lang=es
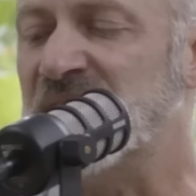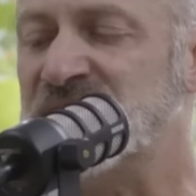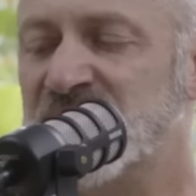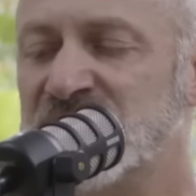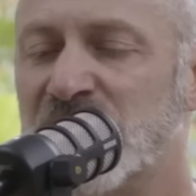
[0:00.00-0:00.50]
en
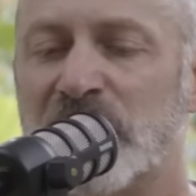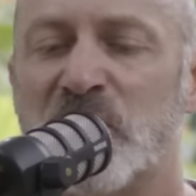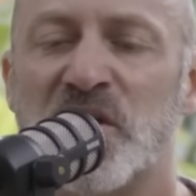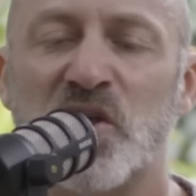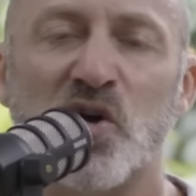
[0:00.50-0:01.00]
ciencia
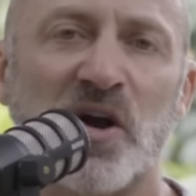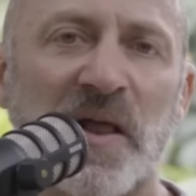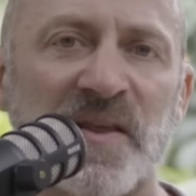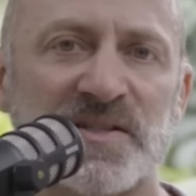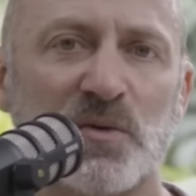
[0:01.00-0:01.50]
hablamos de dos grandes